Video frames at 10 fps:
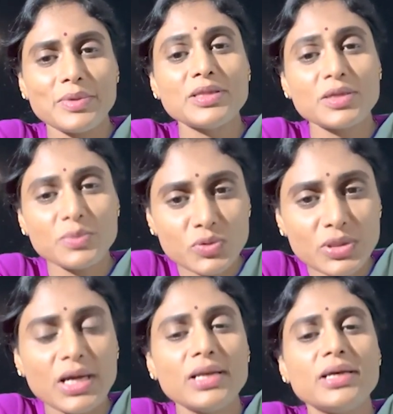ఇంతకుముందు
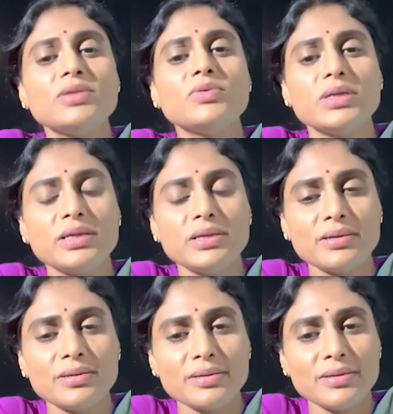ఇలా లేదు అని
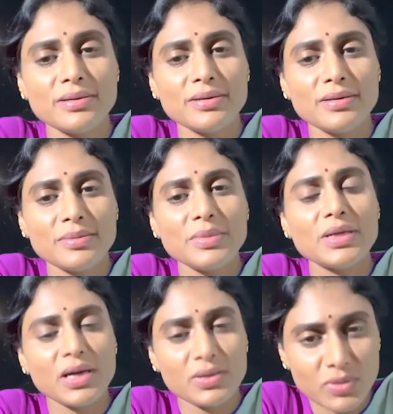మీ
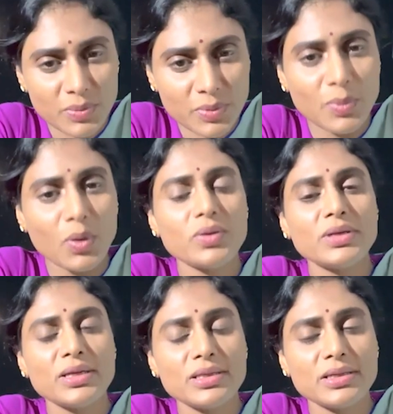ఉన్నప్పుడు
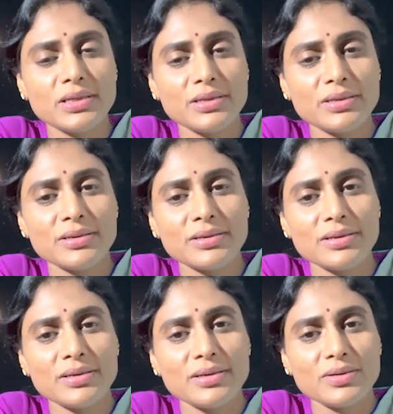బాగుండేదని
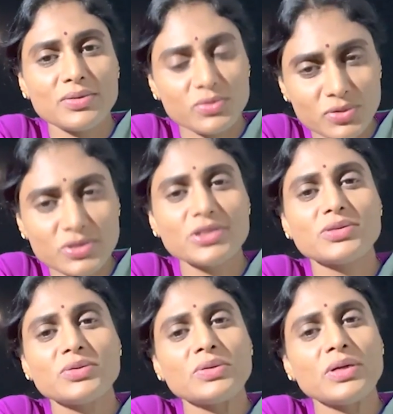గుర్తు
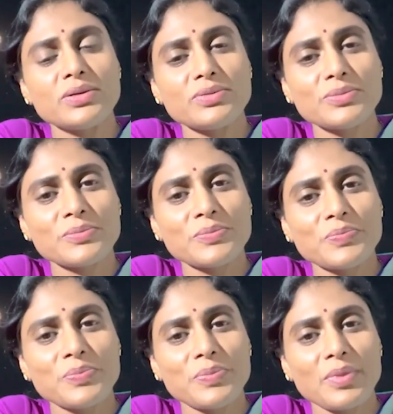చేసుకుంటున్నారు
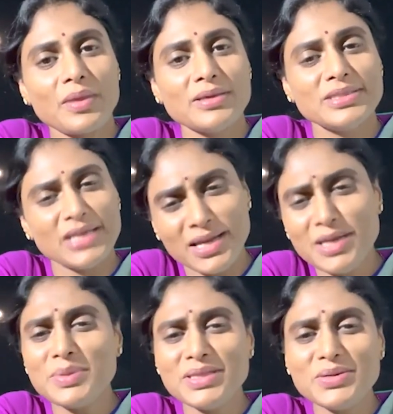
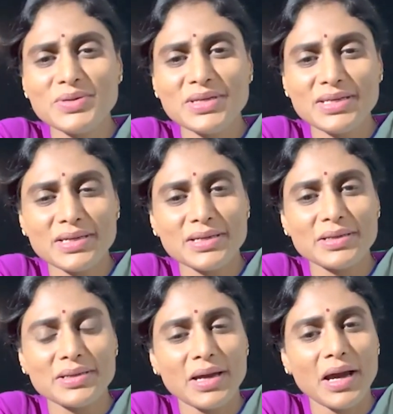చాలామంది ఉట్టి
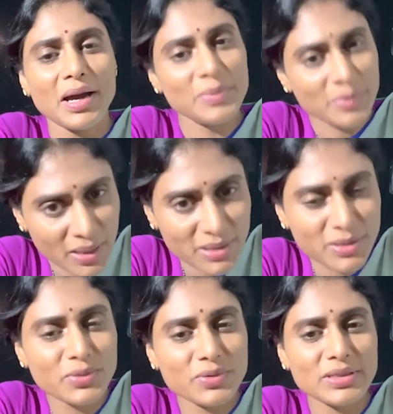
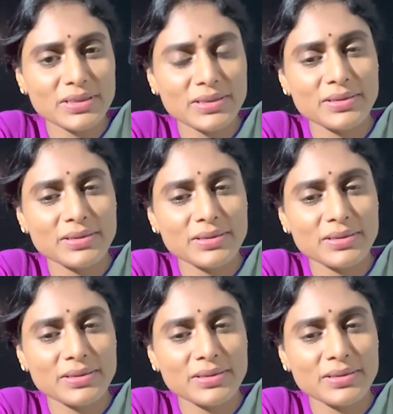అభిమానం కొద్ది